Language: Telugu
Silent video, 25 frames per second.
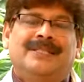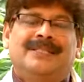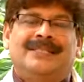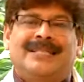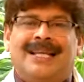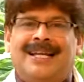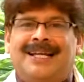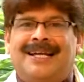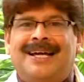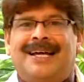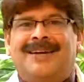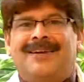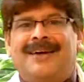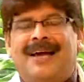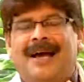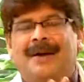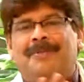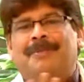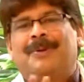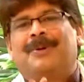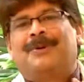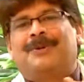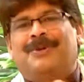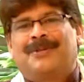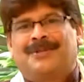ఈ చలికాలం
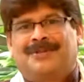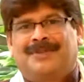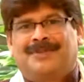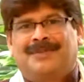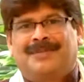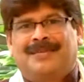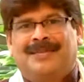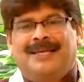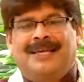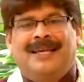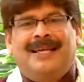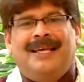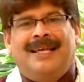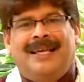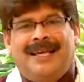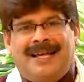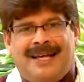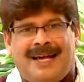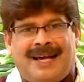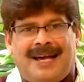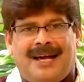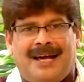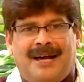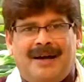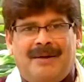హ్యాపీగా ఉండొచ్చు
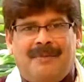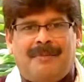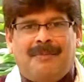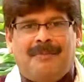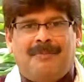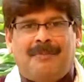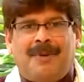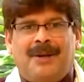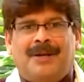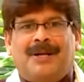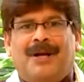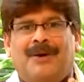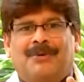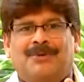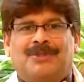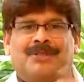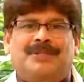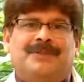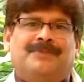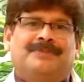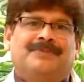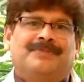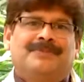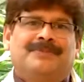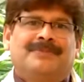ఇక మరొక
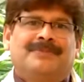ఔషధం